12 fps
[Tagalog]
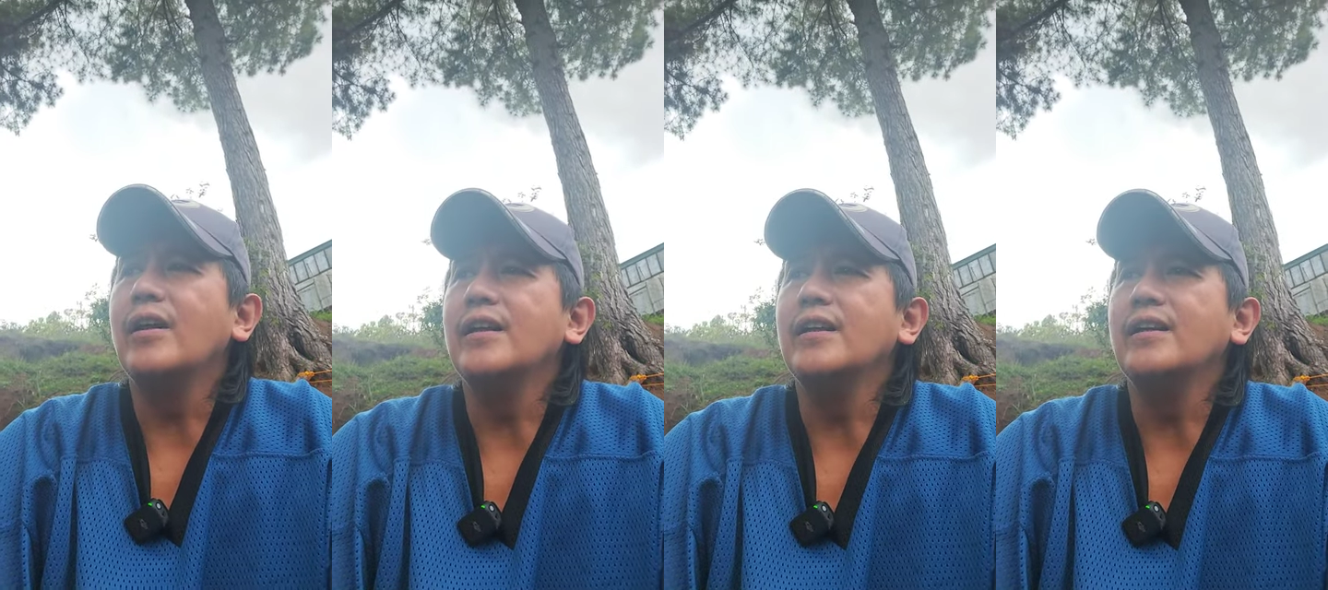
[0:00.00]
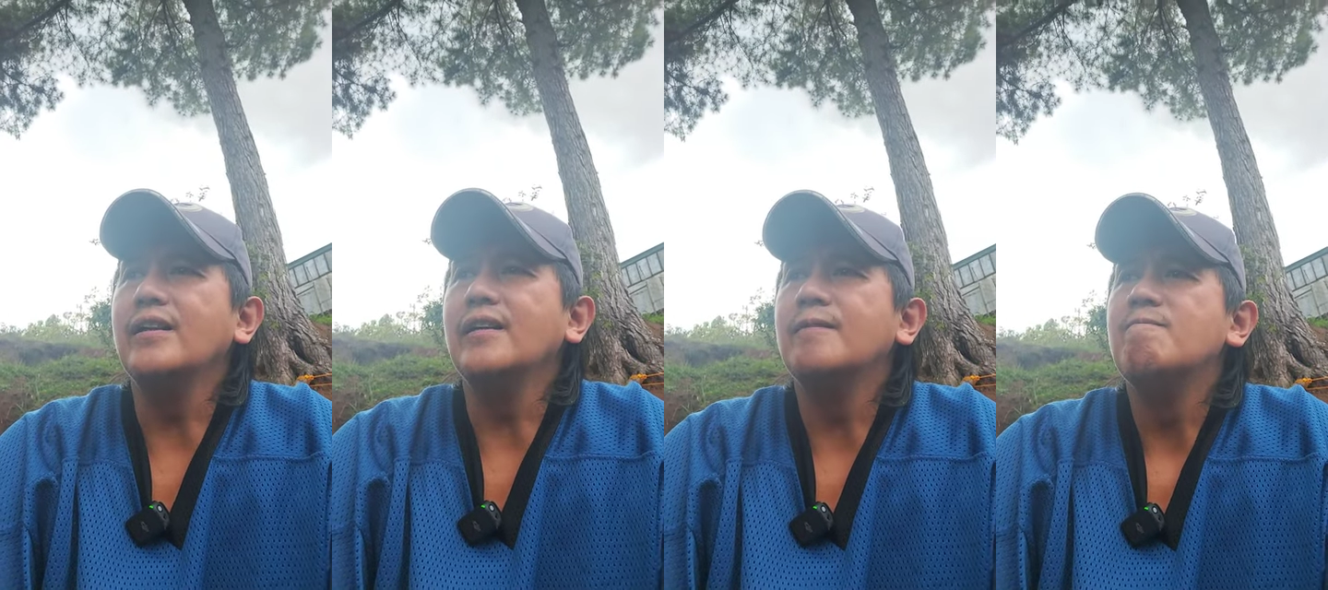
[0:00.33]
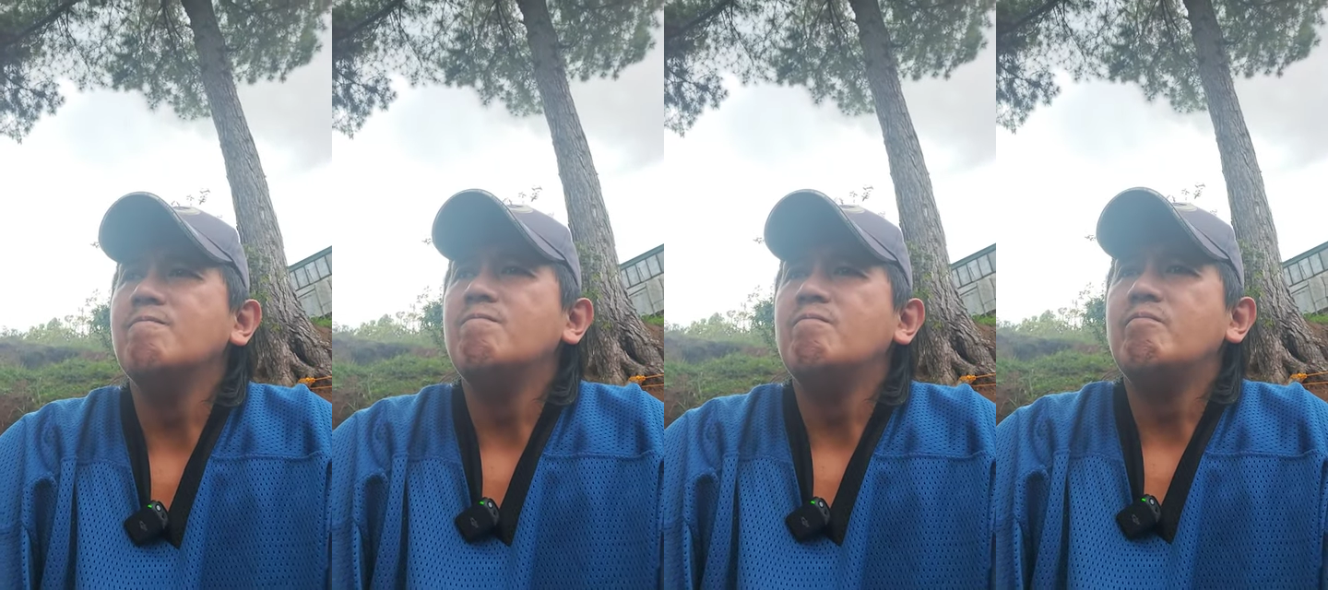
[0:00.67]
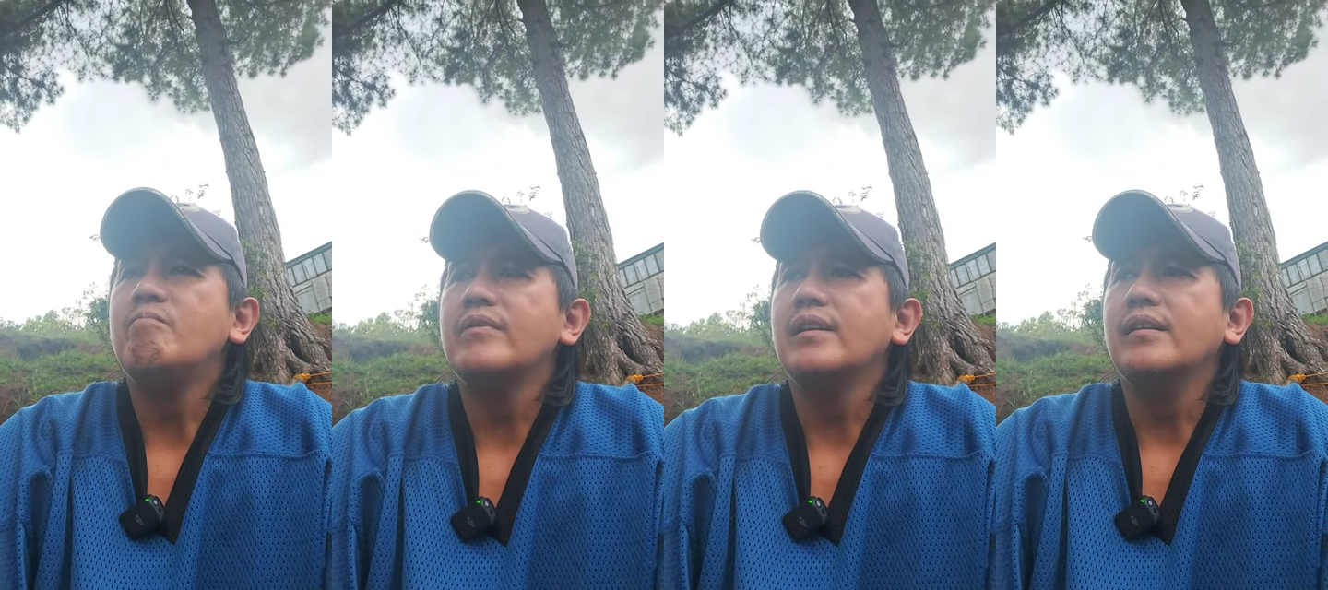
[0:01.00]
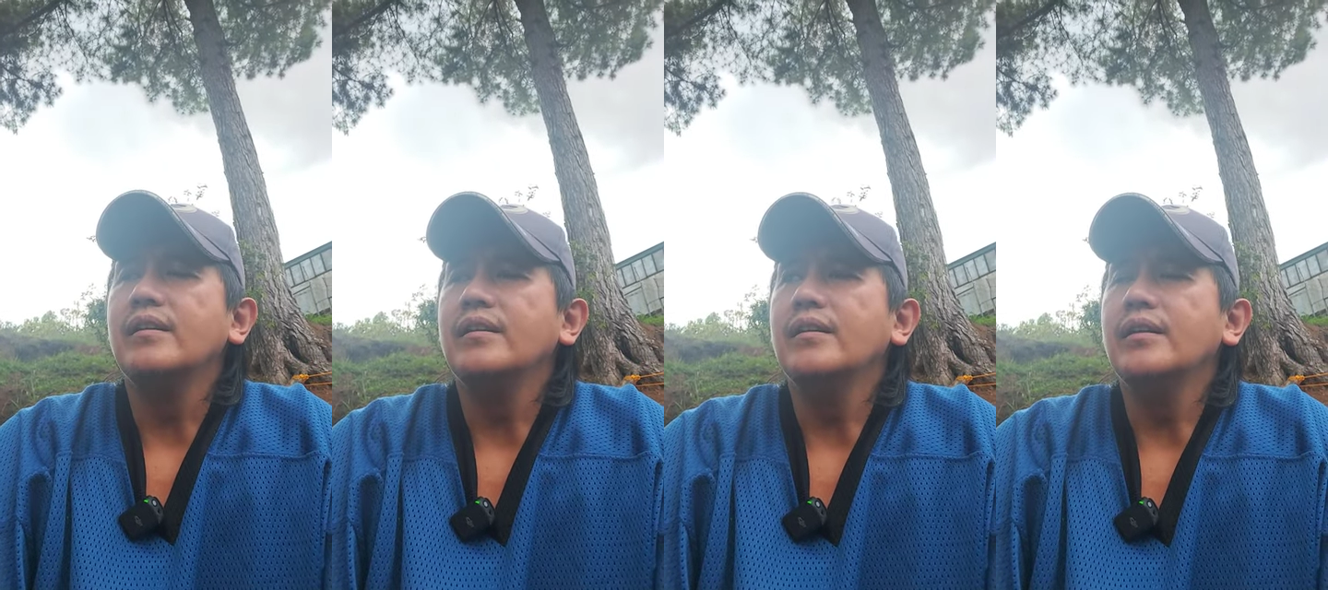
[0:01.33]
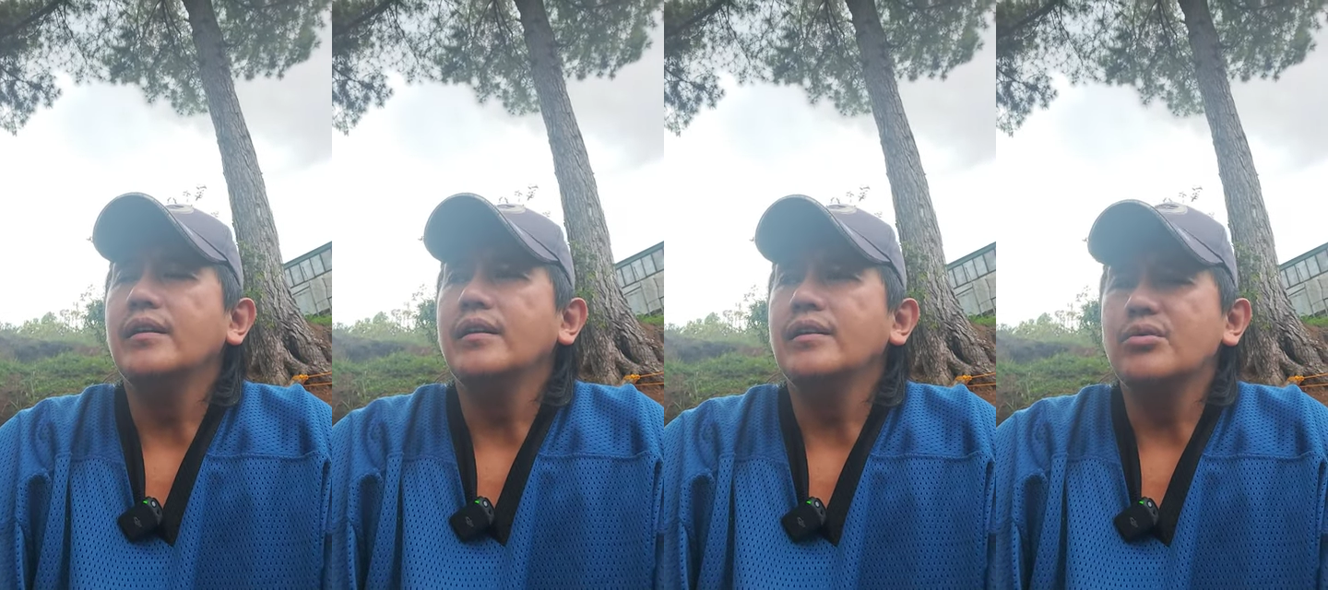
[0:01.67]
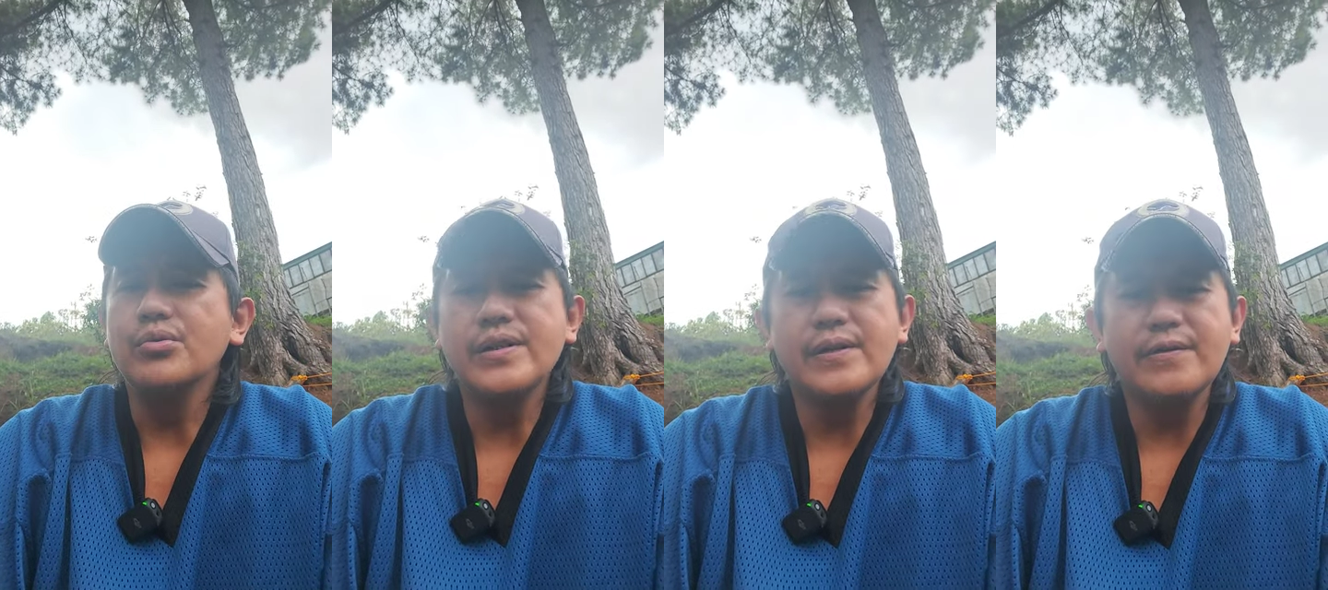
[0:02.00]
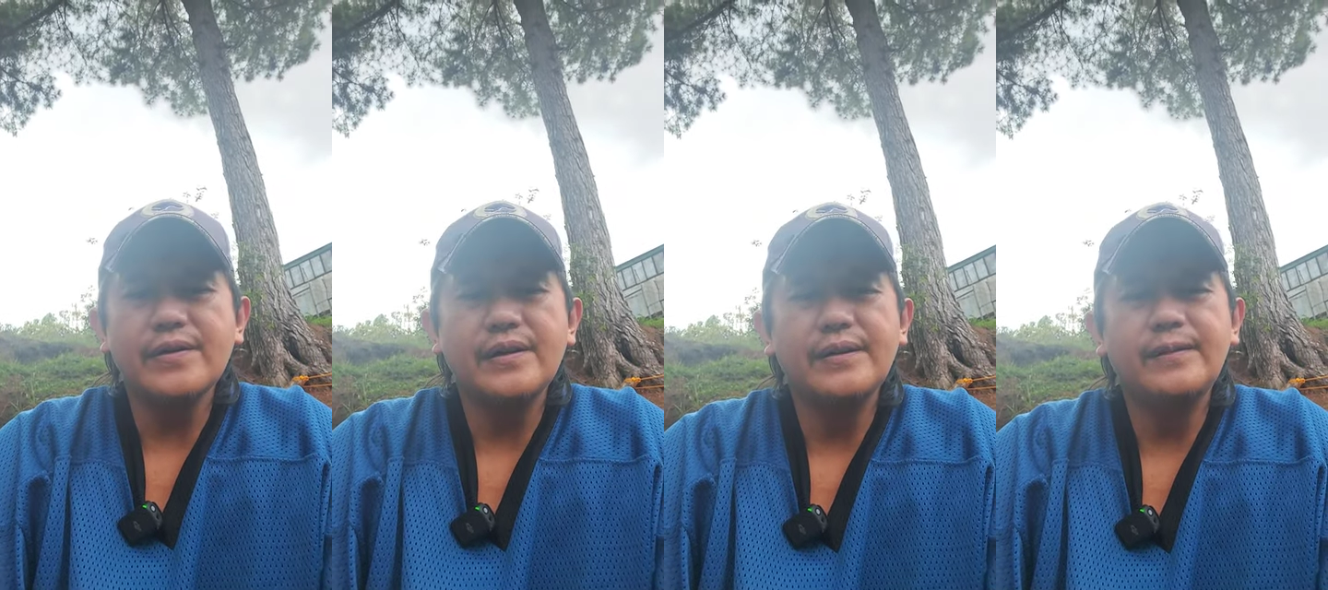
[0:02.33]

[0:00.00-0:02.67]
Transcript: na ni ni Joseph.